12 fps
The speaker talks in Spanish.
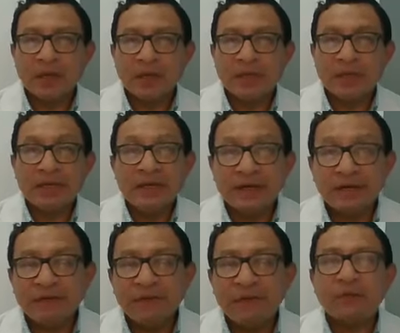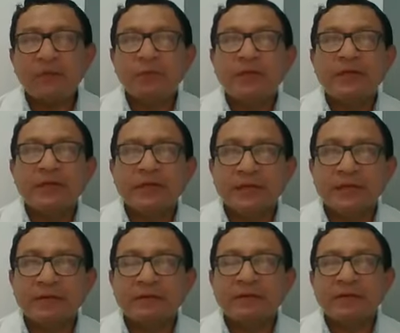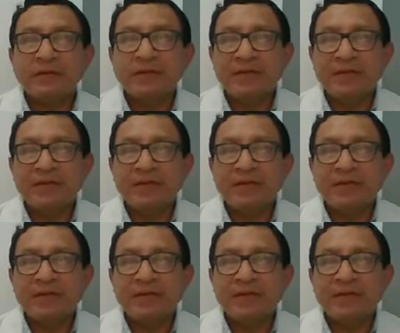Eh, y el resfrío puede tener